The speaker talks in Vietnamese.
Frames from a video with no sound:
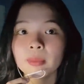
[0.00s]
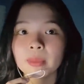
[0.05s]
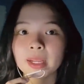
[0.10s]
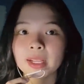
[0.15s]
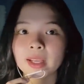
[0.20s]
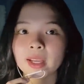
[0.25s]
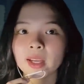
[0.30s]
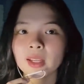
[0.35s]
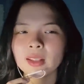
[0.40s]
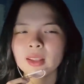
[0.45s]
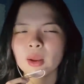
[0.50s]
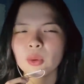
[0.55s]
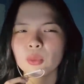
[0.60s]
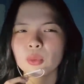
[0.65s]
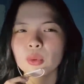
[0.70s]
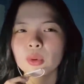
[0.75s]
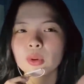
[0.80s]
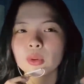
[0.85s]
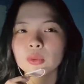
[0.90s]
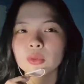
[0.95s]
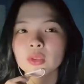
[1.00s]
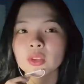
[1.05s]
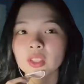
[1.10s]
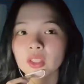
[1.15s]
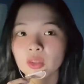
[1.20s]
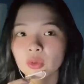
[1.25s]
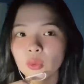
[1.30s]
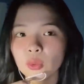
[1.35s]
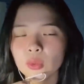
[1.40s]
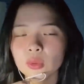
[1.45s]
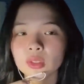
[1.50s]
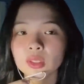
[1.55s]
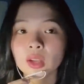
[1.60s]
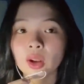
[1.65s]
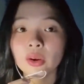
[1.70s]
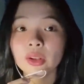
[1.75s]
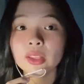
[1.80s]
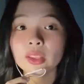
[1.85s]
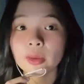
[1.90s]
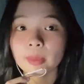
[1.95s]
bạn kể đầu đuôi câu chuyện luôn từ
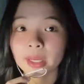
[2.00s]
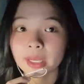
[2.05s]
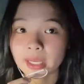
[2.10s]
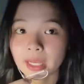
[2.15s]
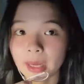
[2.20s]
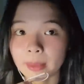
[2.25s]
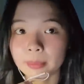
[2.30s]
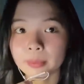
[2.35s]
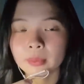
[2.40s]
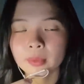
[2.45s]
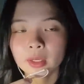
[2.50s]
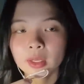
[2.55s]
đó đến giờ bạn gặp